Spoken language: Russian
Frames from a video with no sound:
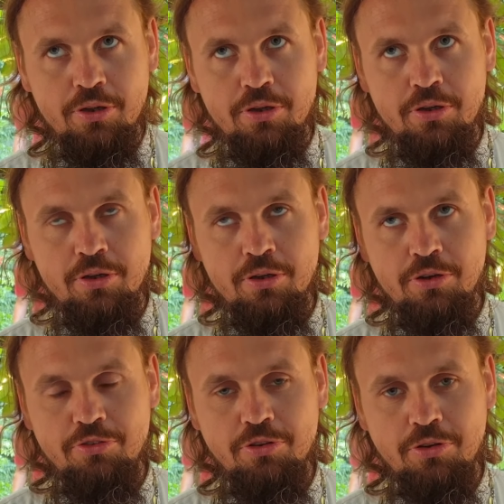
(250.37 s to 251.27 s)

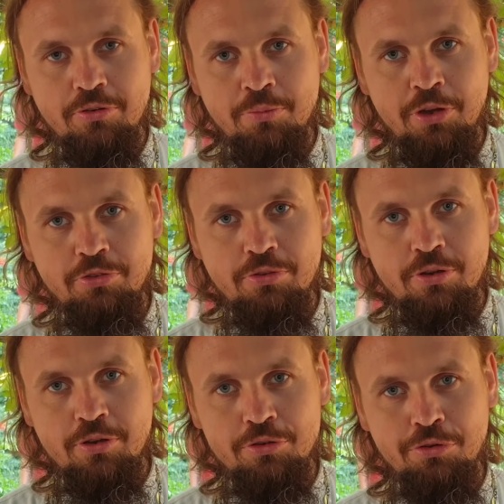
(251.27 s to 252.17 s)
растительного
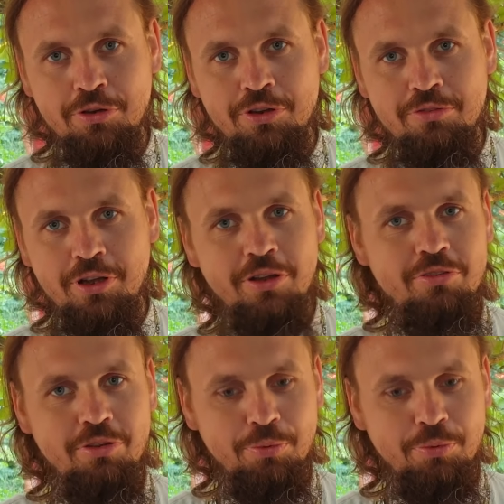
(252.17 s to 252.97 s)
масла, которое является,